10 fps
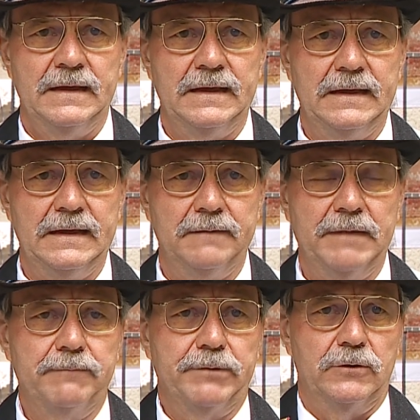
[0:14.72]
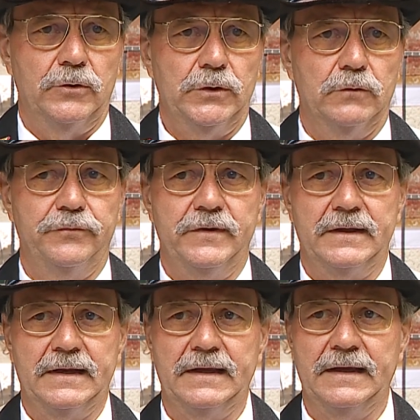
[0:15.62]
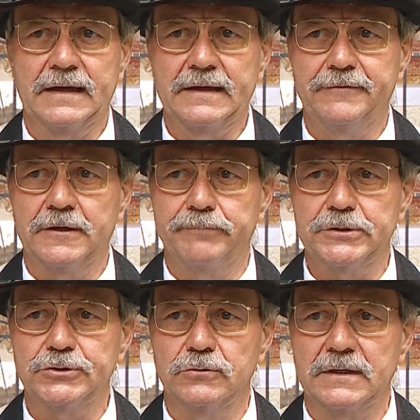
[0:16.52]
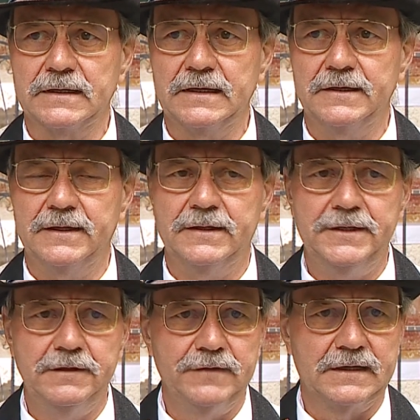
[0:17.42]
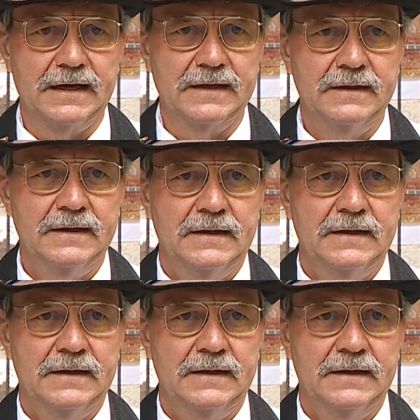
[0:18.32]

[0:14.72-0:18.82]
E, beh, per noi Offer è anche una persona che identifica